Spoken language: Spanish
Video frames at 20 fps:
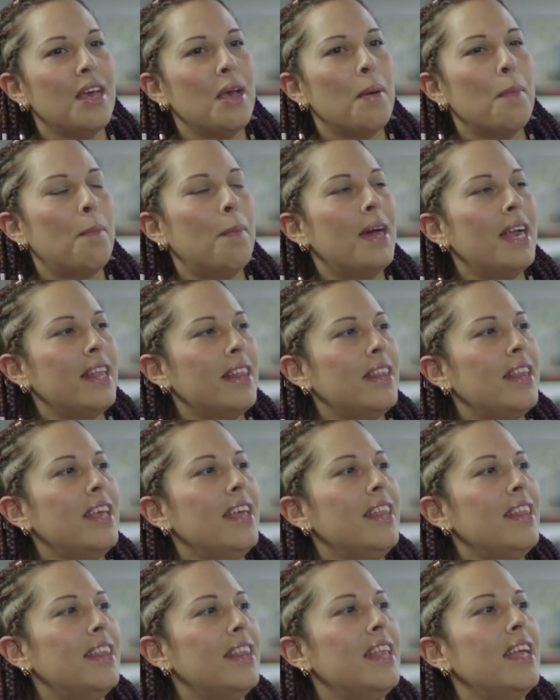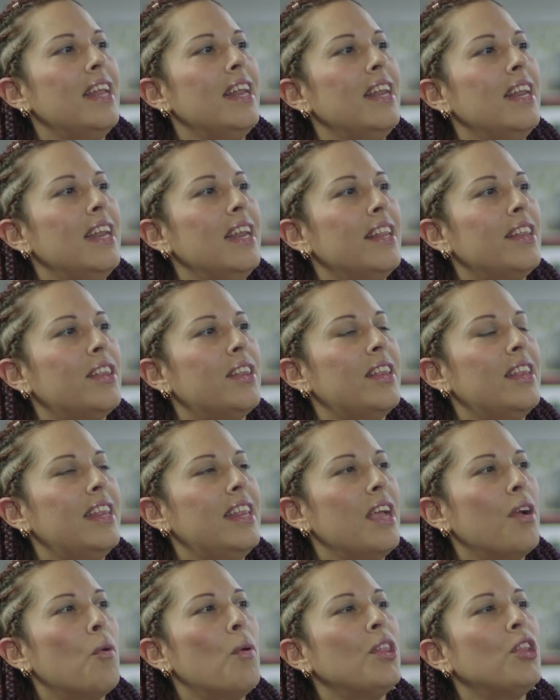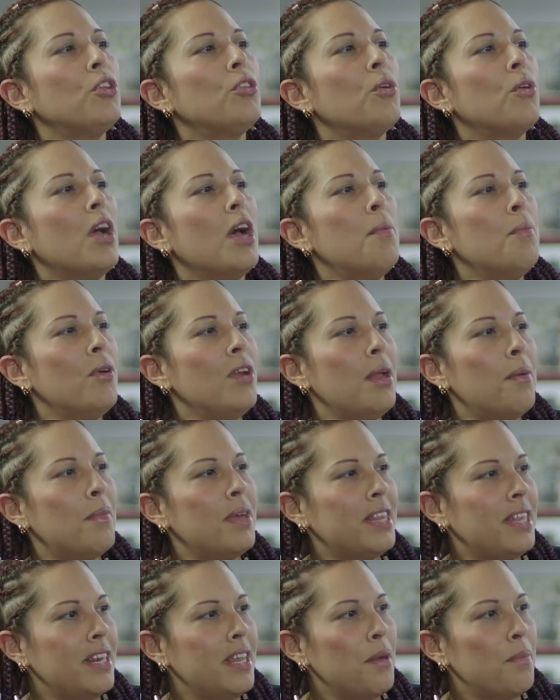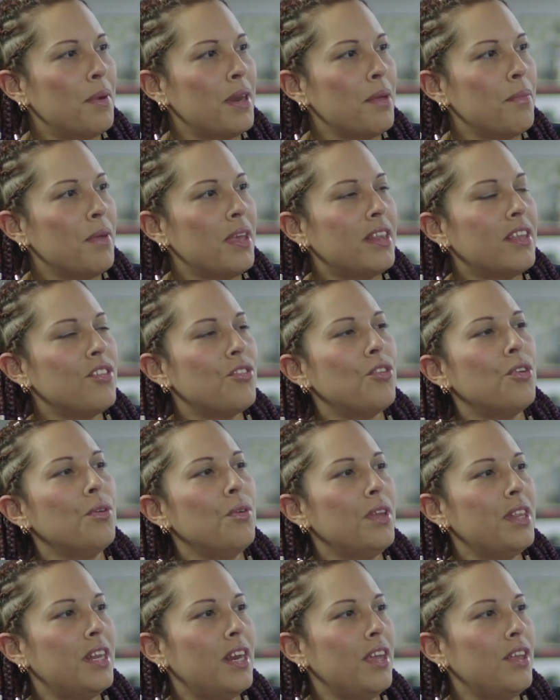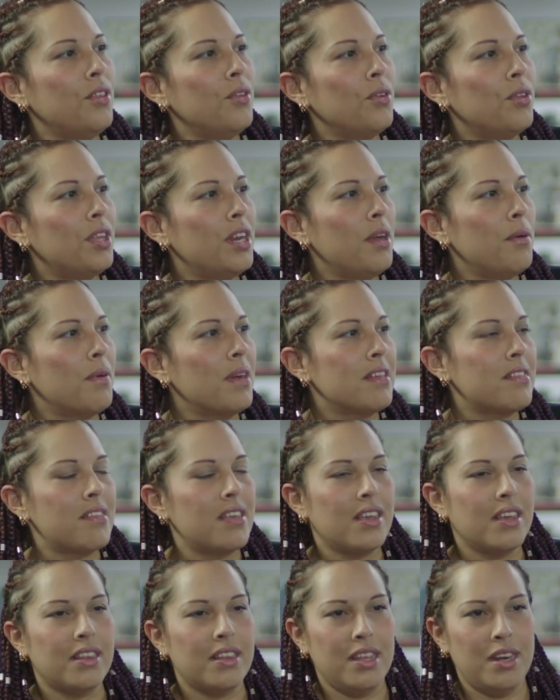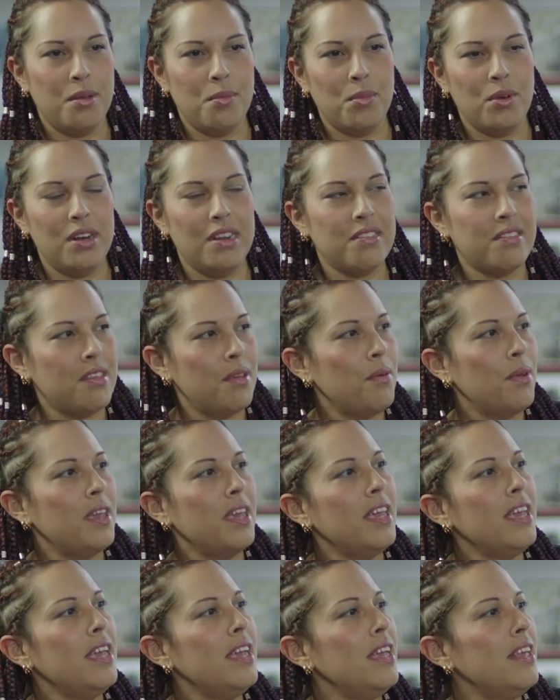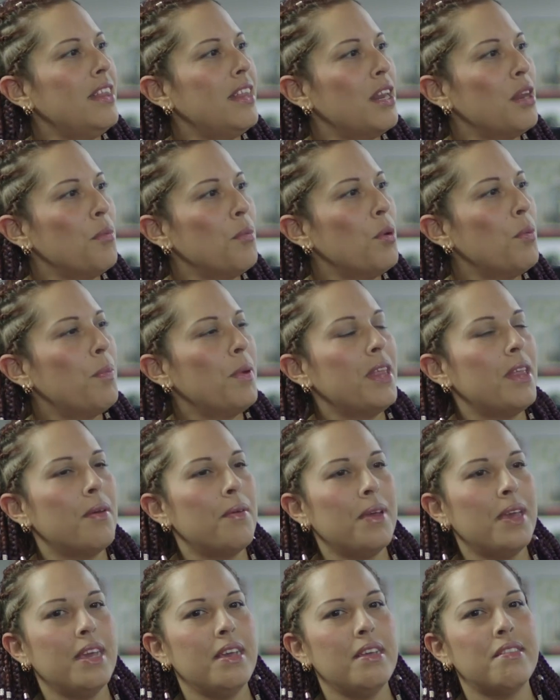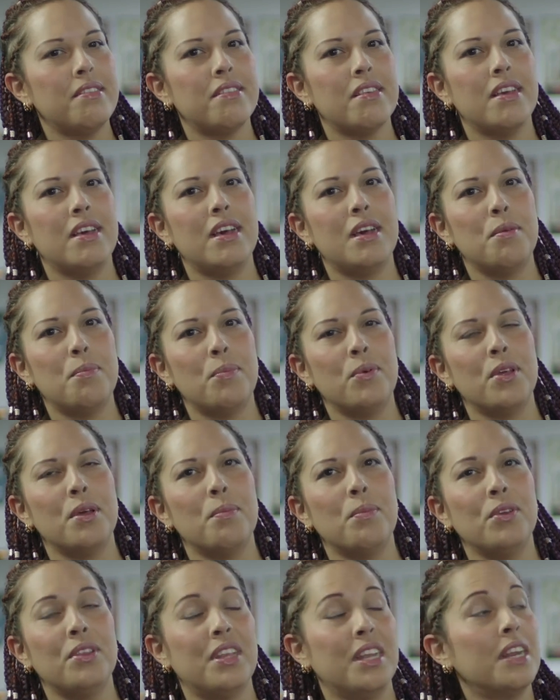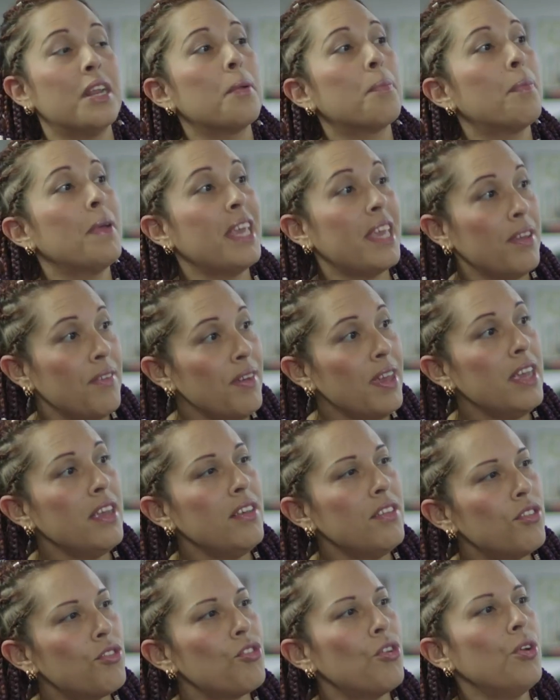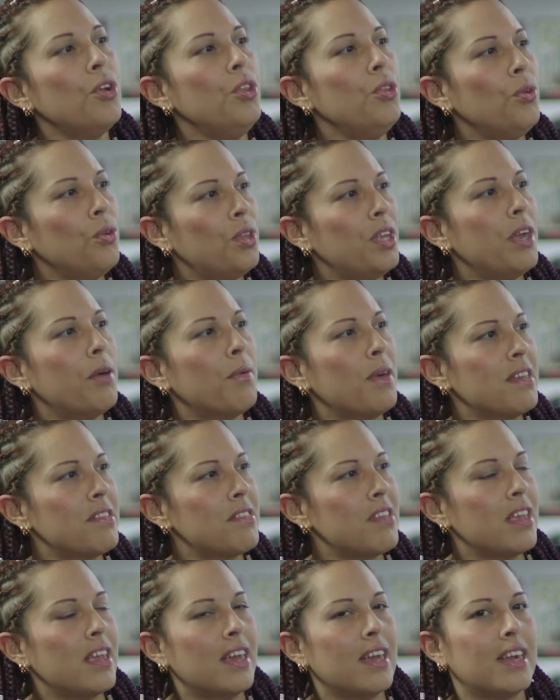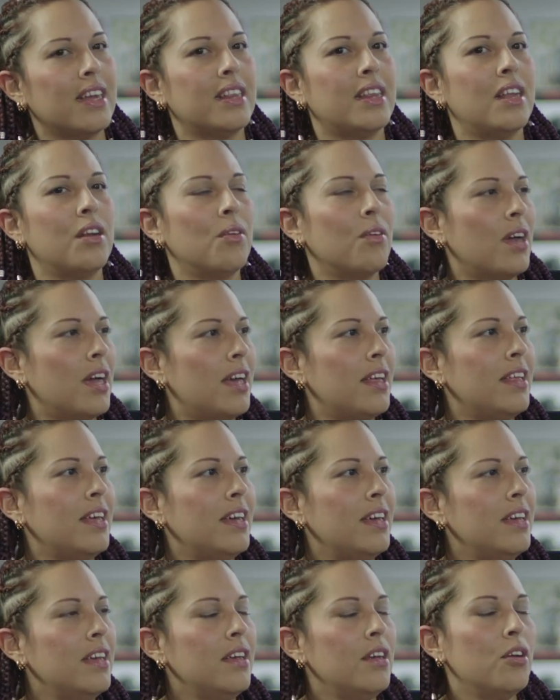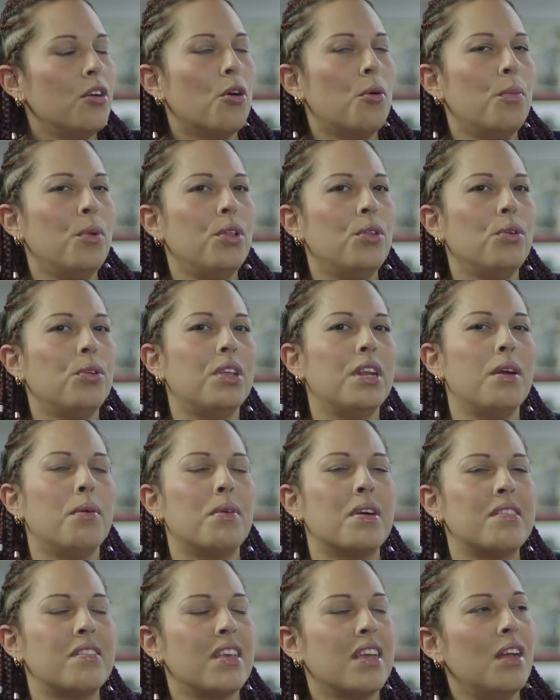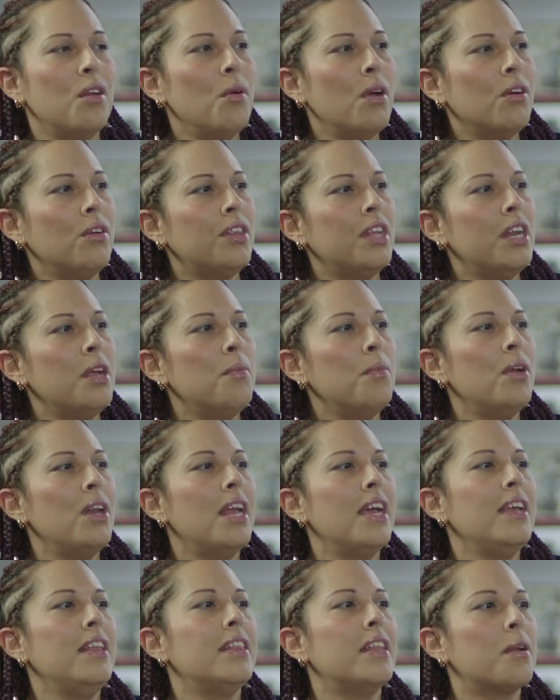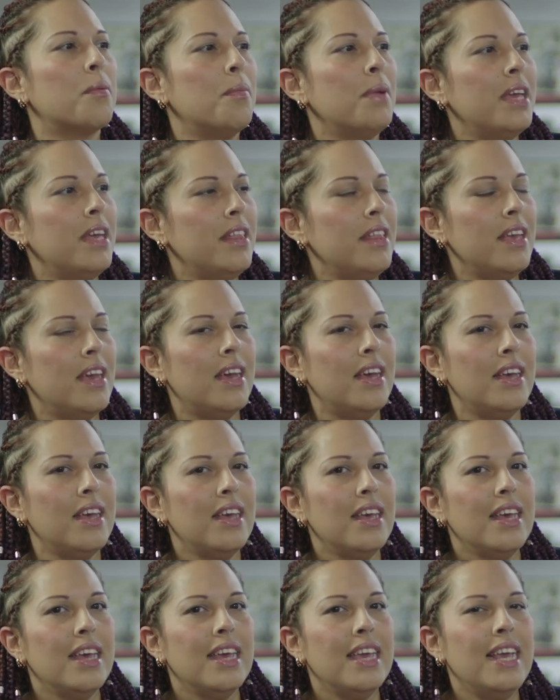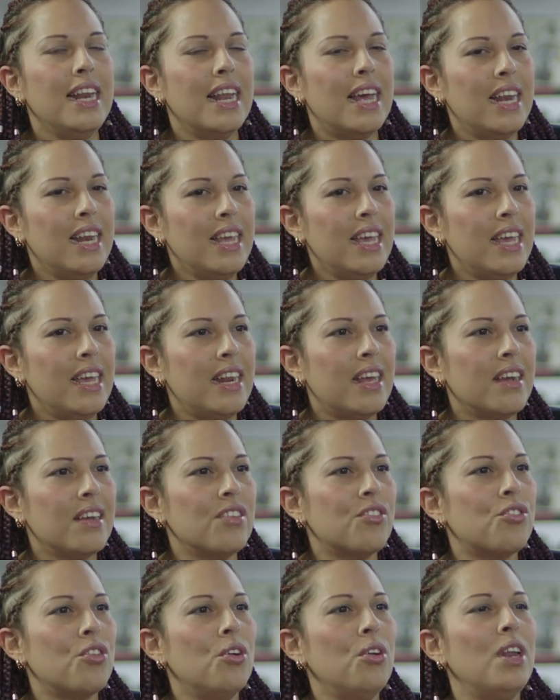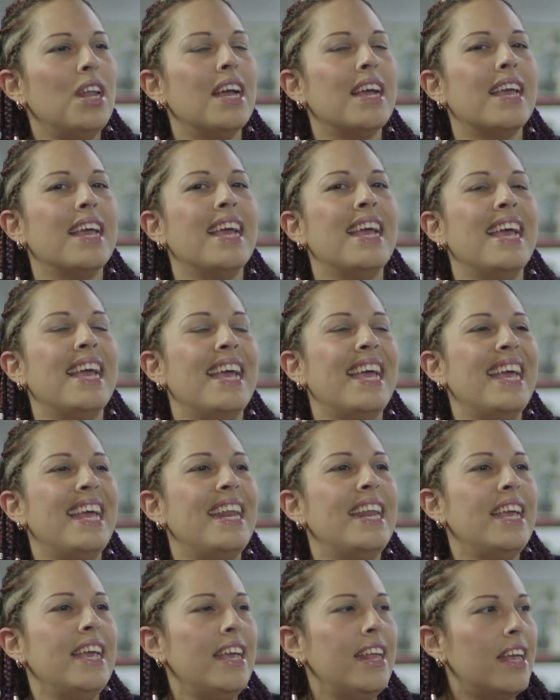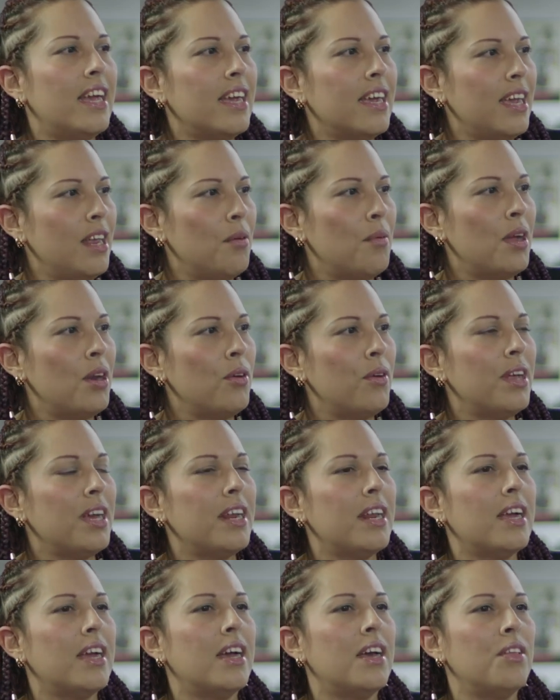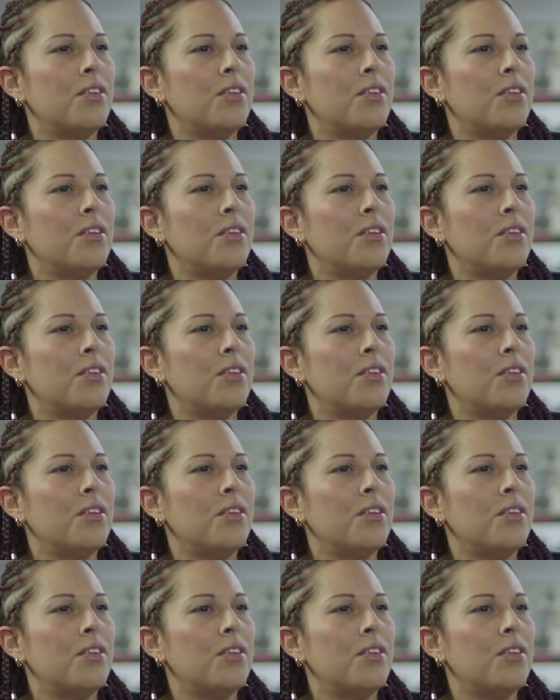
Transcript: parte del, de cuando tocamos la materia prima. Estas son nuestras industrias básicas. Tenemos la CBG, tenemos PDVSA, podemos tener Pequiven. Son industrias básicas, catalogadas como industrias básicas. Luego tenemos las intermedias y las ligeras, que son las que generan el valor agregado